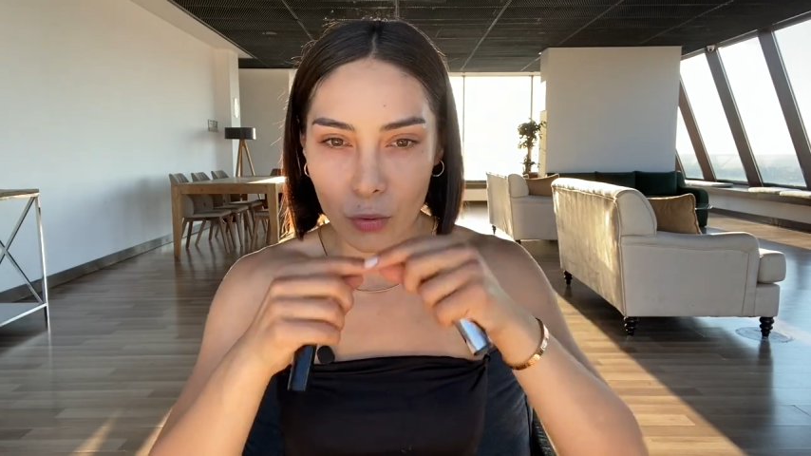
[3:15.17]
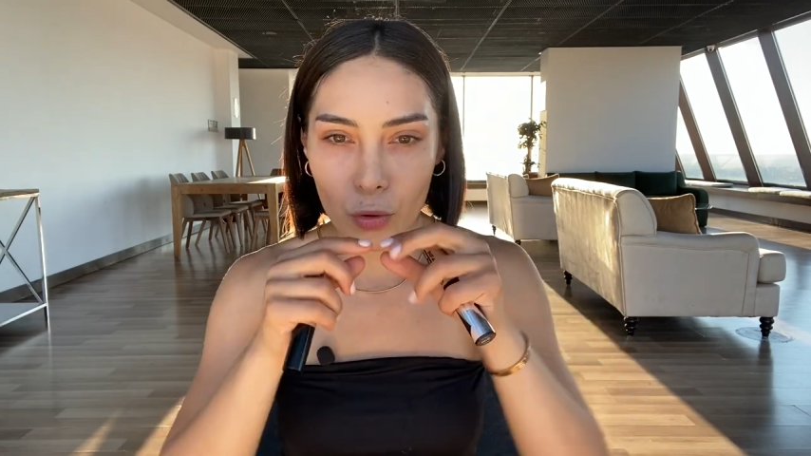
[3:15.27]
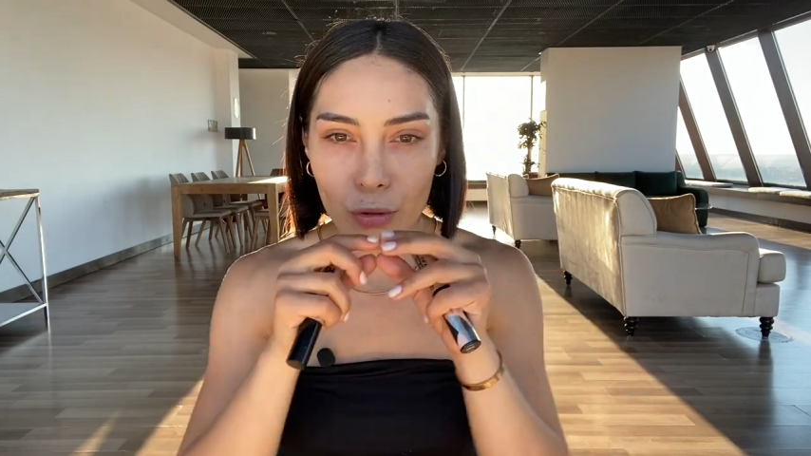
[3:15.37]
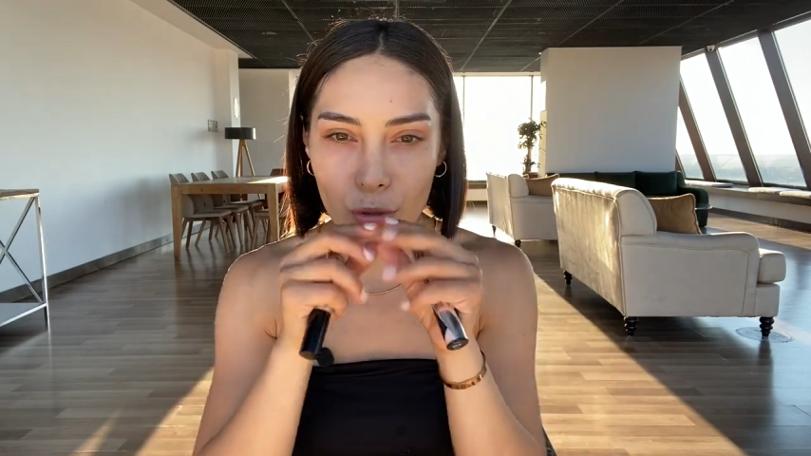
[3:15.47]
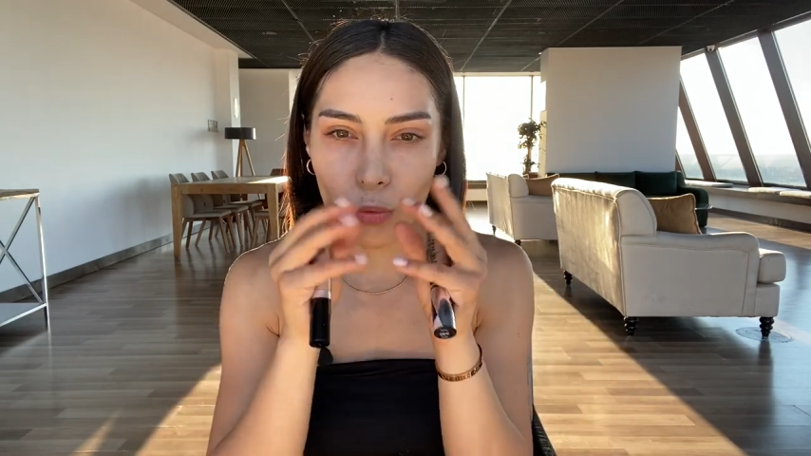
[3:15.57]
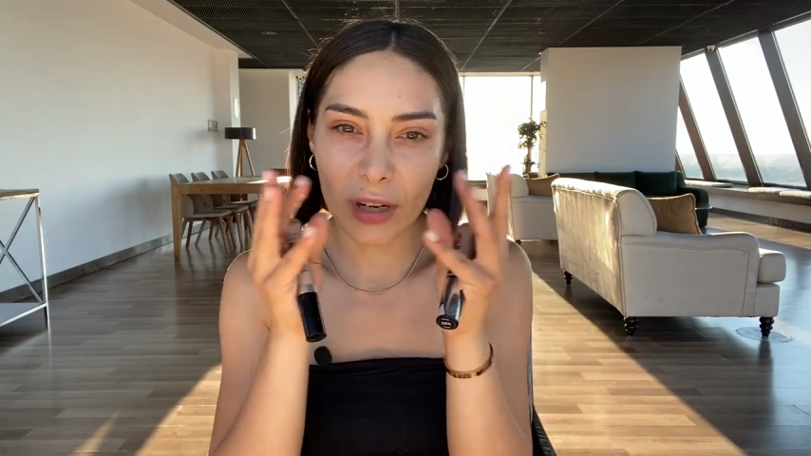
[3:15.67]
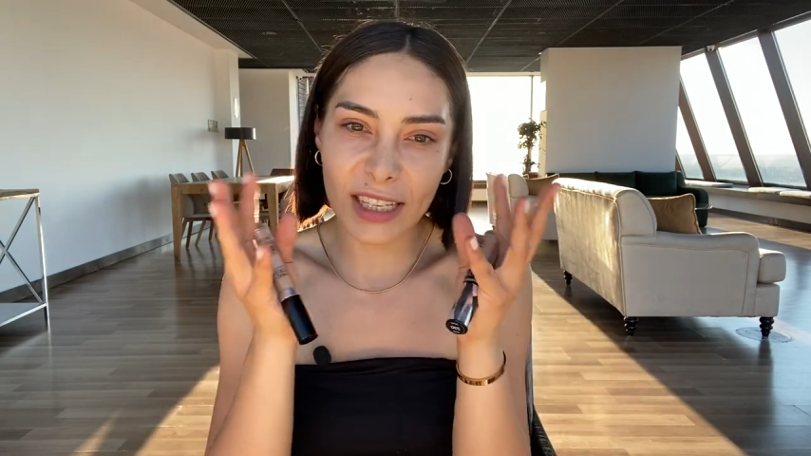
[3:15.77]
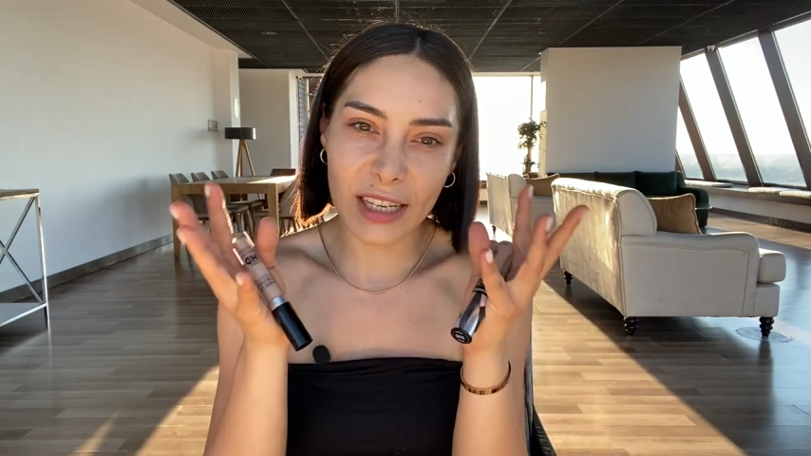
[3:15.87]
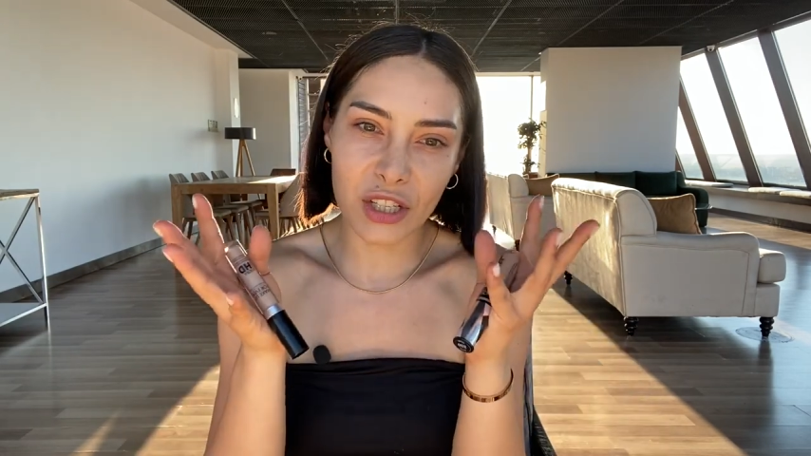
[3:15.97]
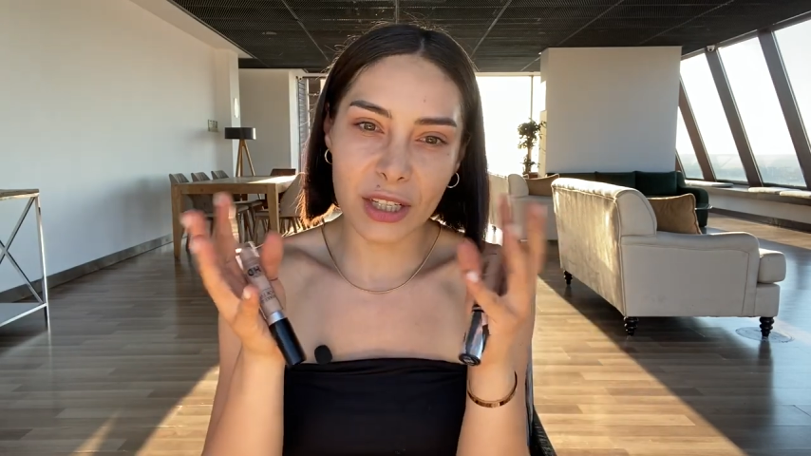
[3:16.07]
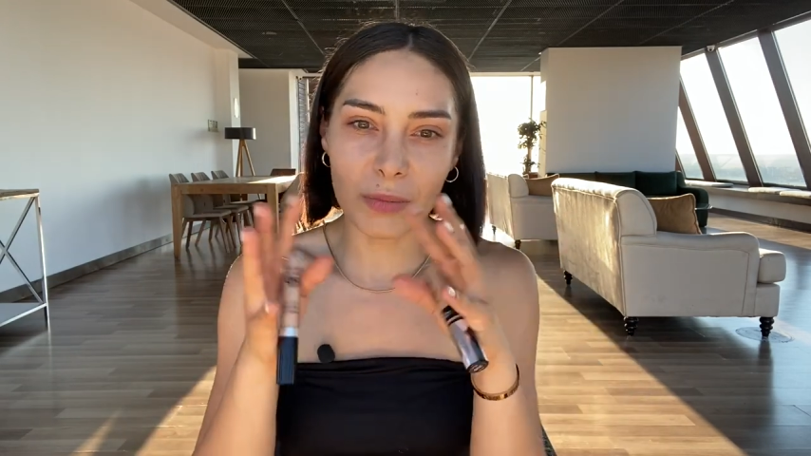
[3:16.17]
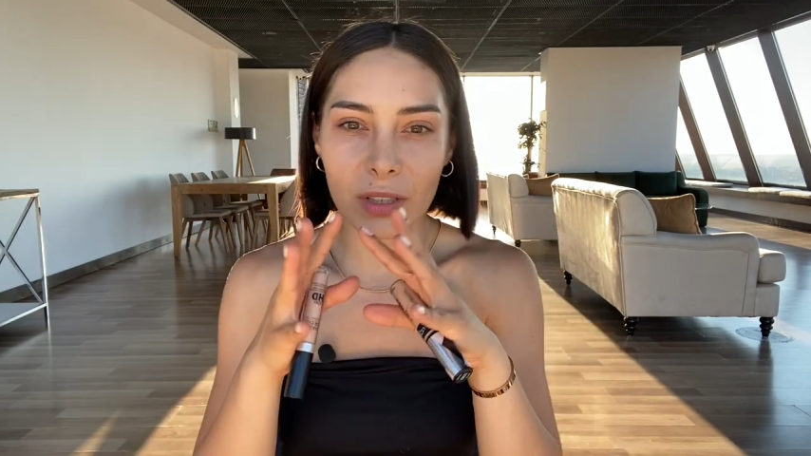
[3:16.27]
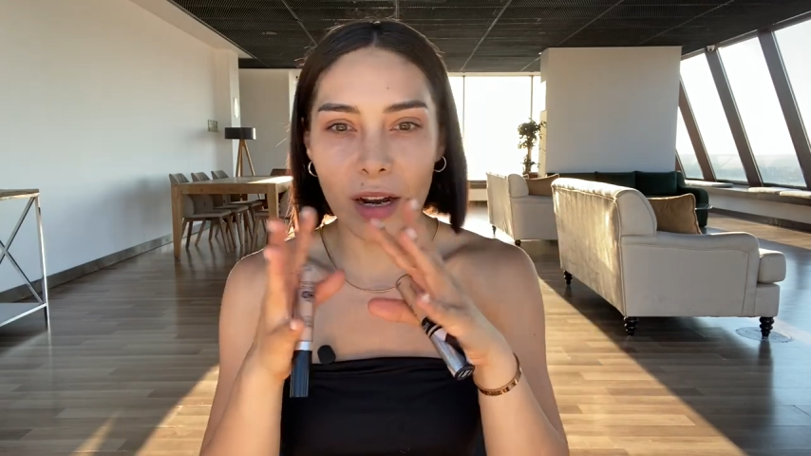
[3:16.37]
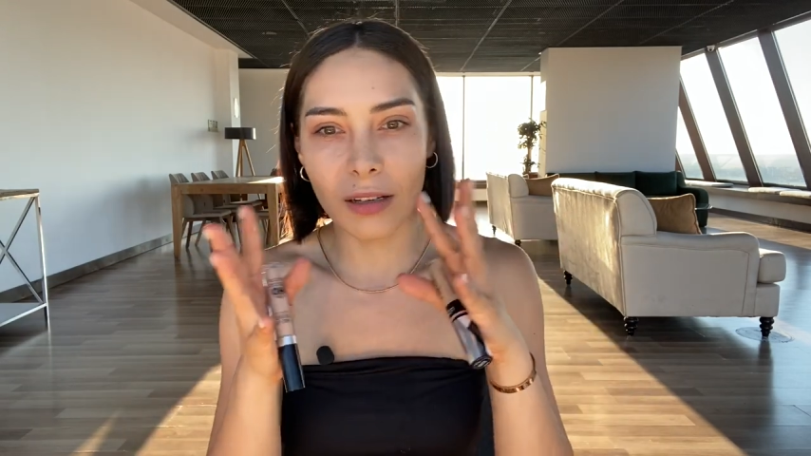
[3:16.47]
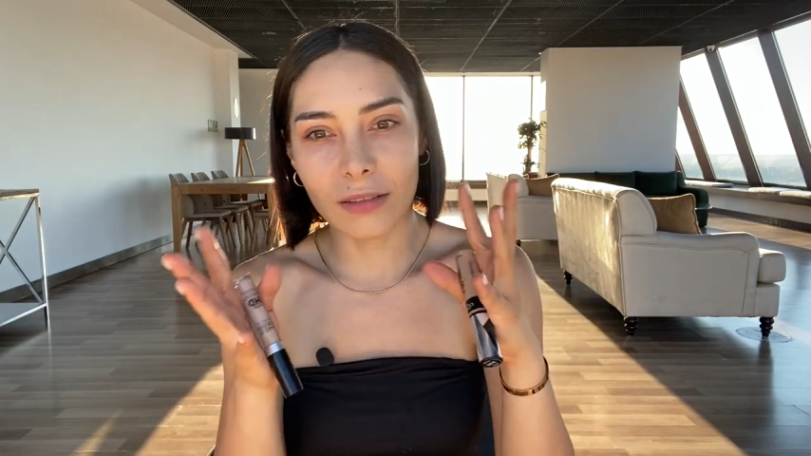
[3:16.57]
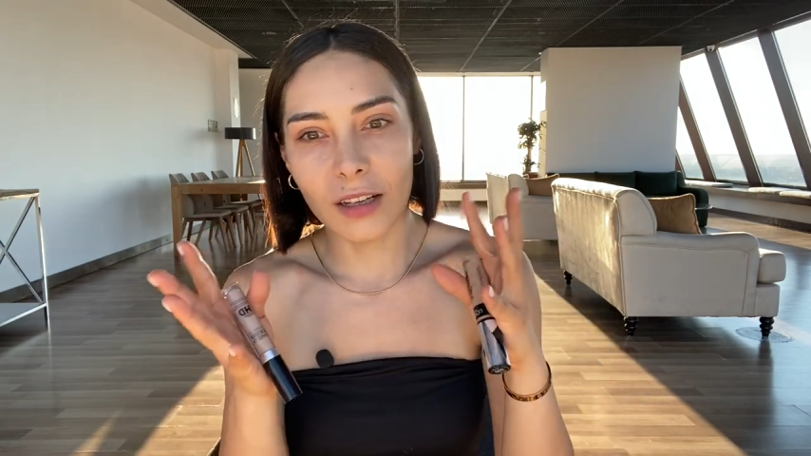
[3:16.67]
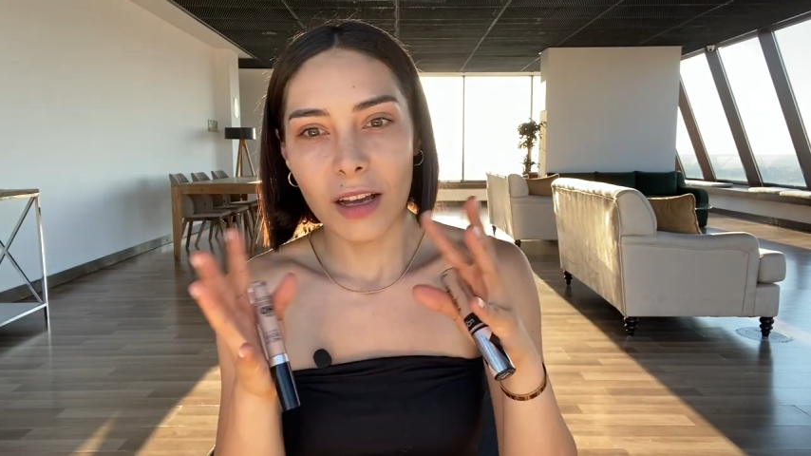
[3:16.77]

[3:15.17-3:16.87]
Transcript: koyunca böyle yeşilim trak,